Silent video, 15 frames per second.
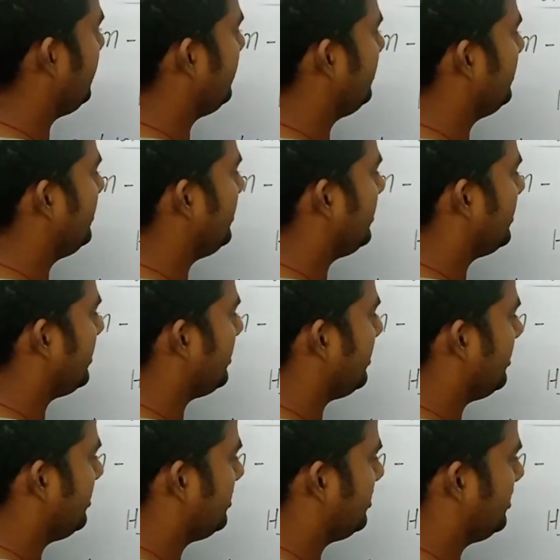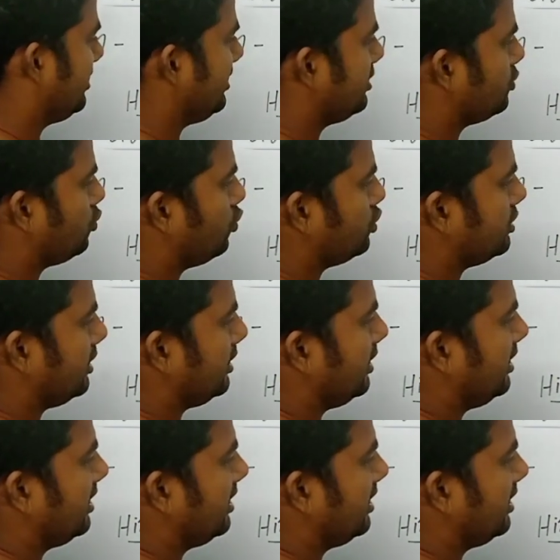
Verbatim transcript: हिंदी के तीस क्वेश्चन